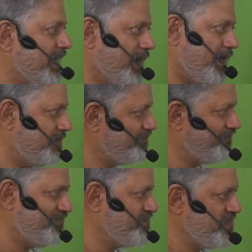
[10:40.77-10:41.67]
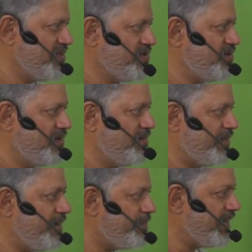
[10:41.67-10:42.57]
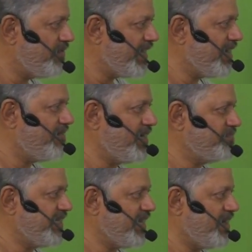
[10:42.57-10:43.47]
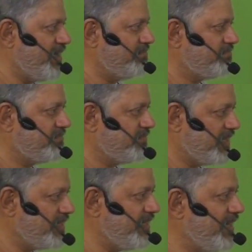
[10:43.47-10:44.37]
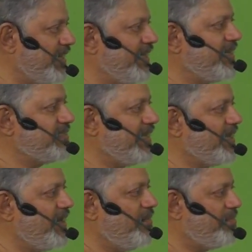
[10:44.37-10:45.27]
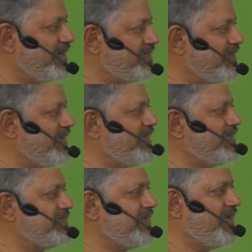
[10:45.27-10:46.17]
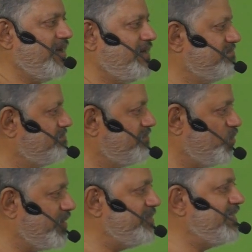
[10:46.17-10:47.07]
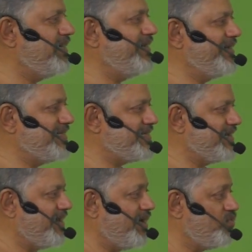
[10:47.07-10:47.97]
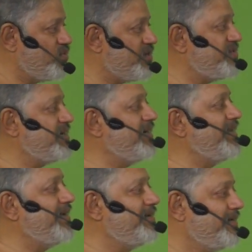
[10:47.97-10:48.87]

சேர்க்கலாம் படிப்பறிவில் என்ன வளம் சேர்க்கலாம் தகுதிகளில் என்ன சேர்க்கலாம் பணத்தில் என்ன சேர்க்கலாம் உடைமைகளில் என்ன சேர்க்கலாம் உறவுகளில்